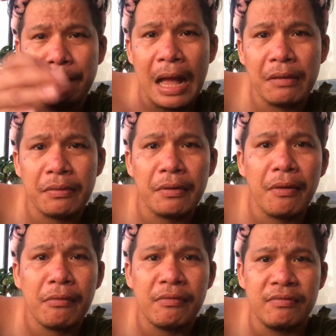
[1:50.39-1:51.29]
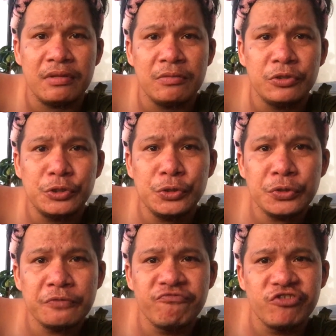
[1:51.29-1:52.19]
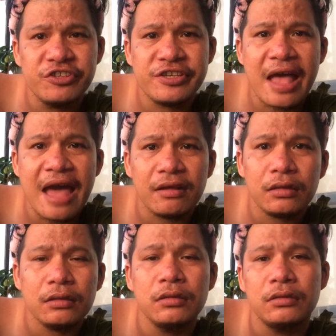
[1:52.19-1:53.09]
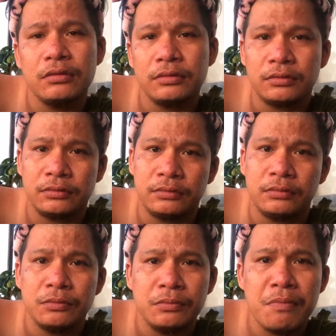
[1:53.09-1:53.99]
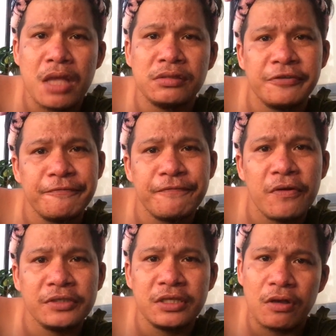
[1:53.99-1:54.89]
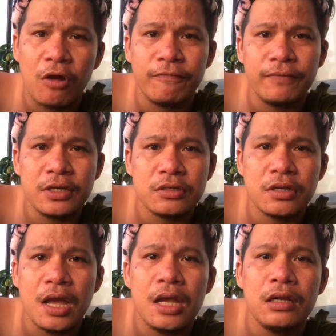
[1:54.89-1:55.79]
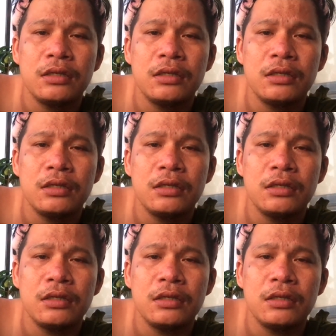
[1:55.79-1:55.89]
bago kong YouTube channel, Master Focusing Official.